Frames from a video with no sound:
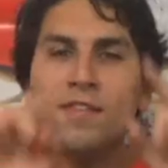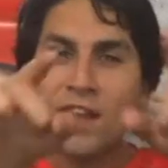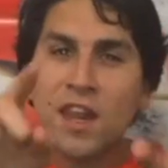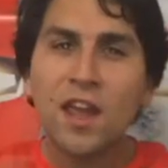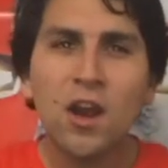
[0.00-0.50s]

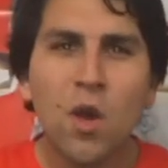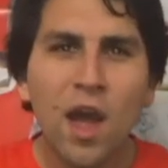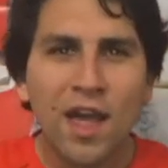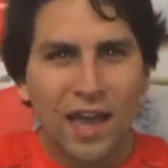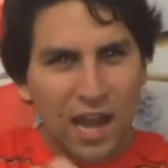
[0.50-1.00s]
Si quieren que lo
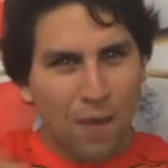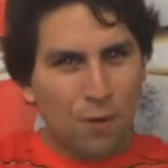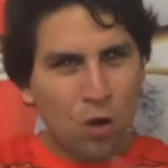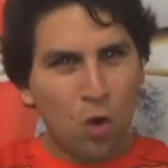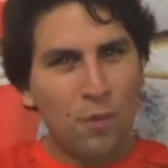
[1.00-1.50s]
haga,
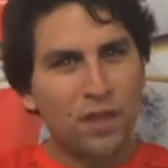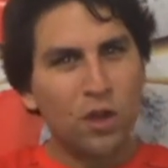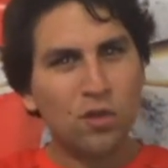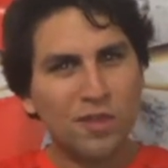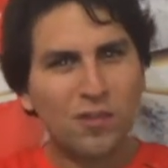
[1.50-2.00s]
escríbanme en los
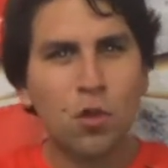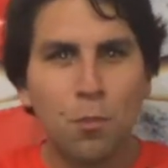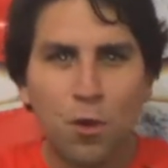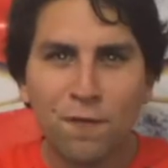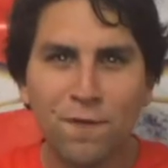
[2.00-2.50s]
comentarios eso,
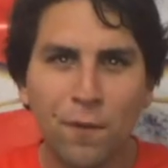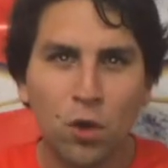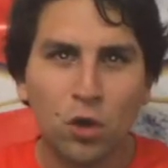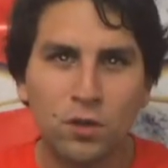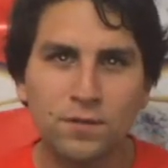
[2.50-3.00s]
por favor.